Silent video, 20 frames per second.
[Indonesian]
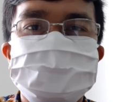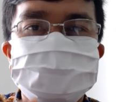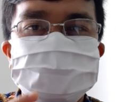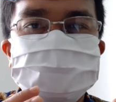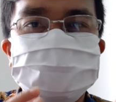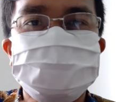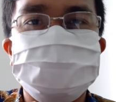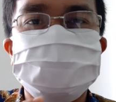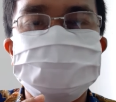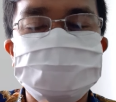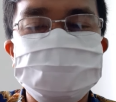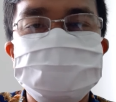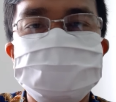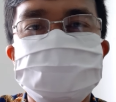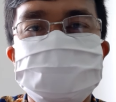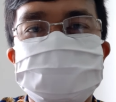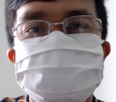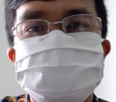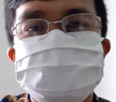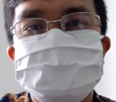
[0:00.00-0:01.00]
keadaan
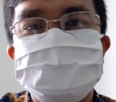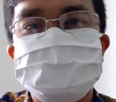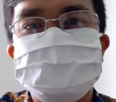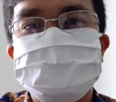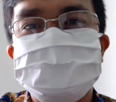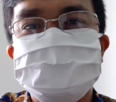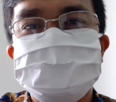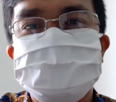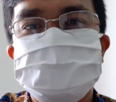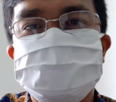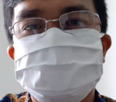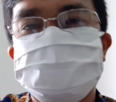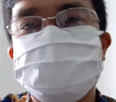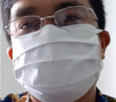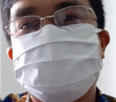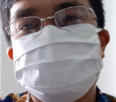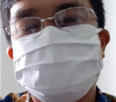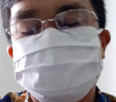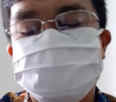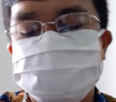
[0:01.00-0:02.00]
kita
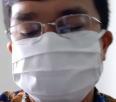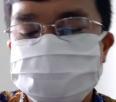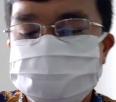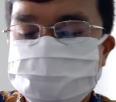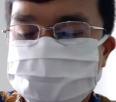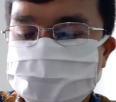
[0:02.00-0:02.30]
saat ini.